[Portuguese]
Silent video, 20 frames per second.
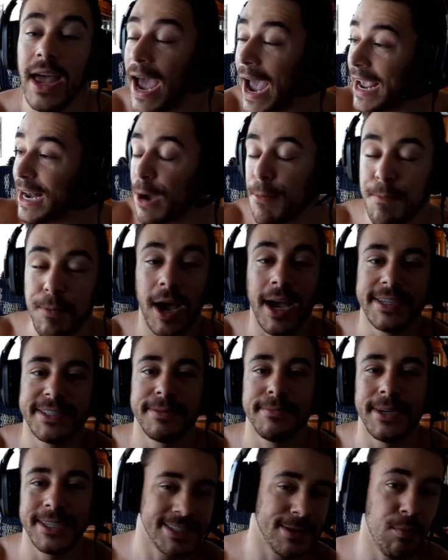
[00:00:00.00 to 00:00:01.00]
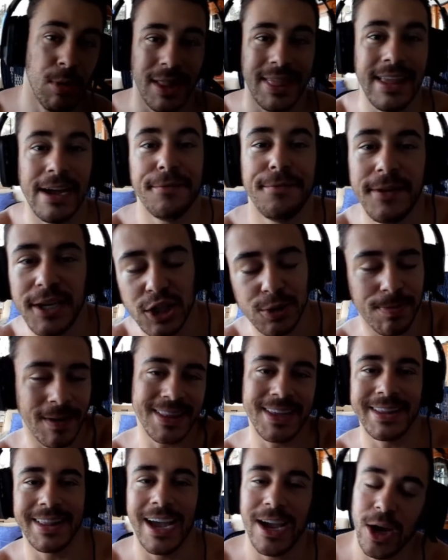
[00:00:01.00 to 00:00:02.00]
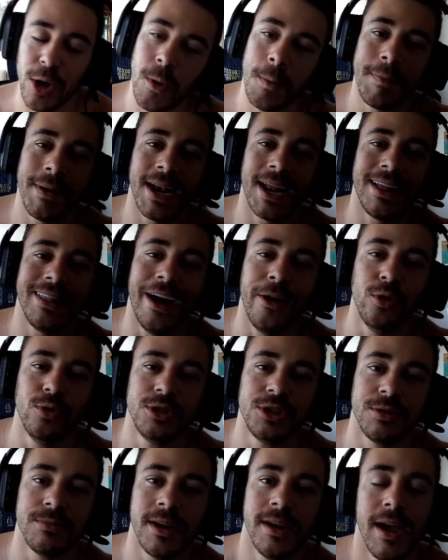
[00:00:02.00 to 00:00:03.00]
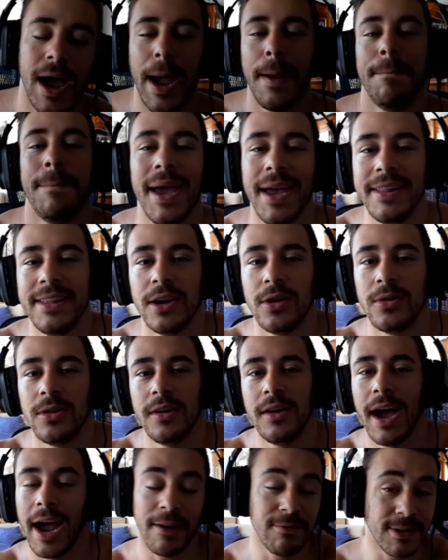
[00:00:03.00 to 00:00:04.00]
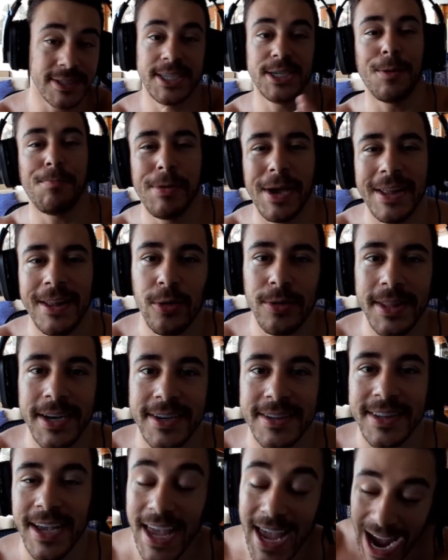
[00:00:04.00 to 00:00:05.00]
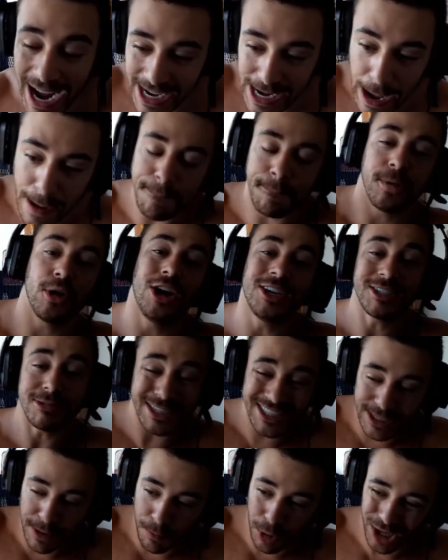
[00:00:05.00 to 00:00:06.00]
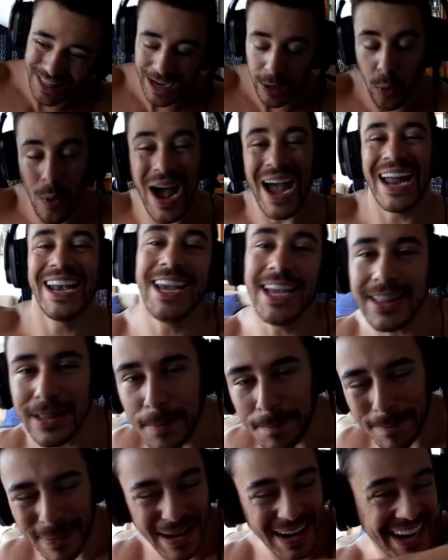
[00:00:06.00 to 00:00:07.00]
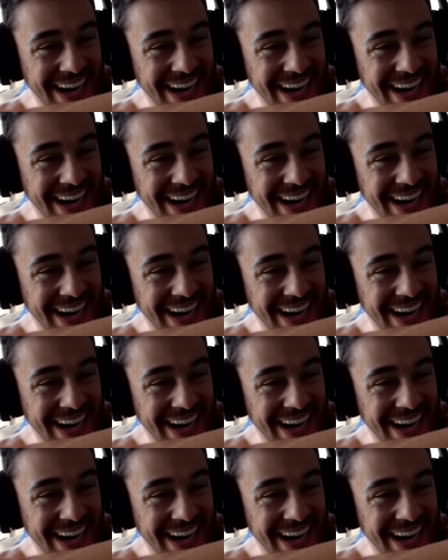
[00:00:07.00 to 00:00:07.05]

Aí na próxima, você bota 20 para tentar recuperar da última. Aí perdeu. Aí você já perdeu 30. Aí na próxima, você bota 40 para